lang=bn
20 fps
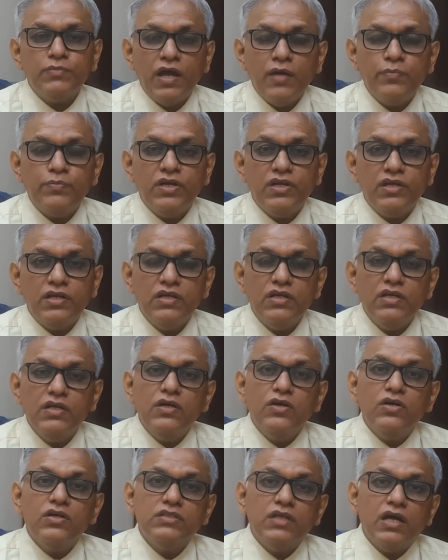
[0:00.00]
না পারে
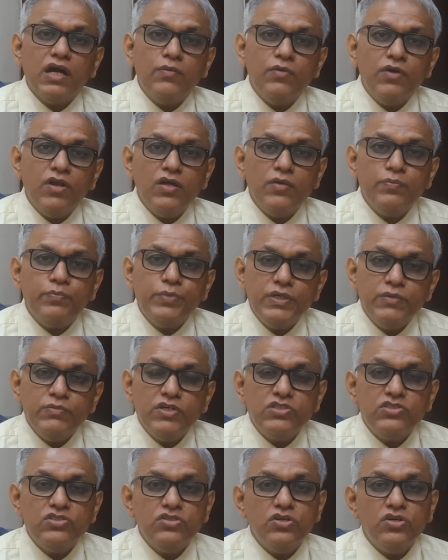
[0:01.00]
তাকে বলা হয়
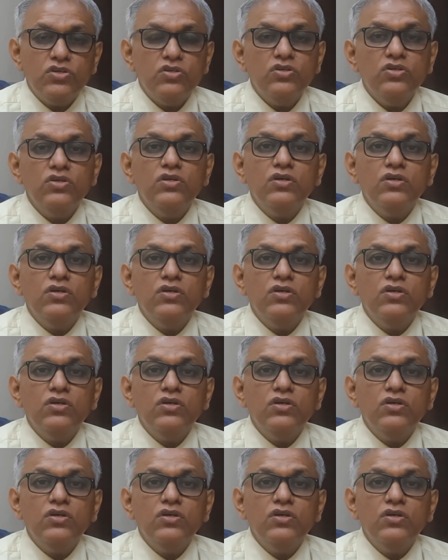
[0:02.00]
প্রিমেচিওর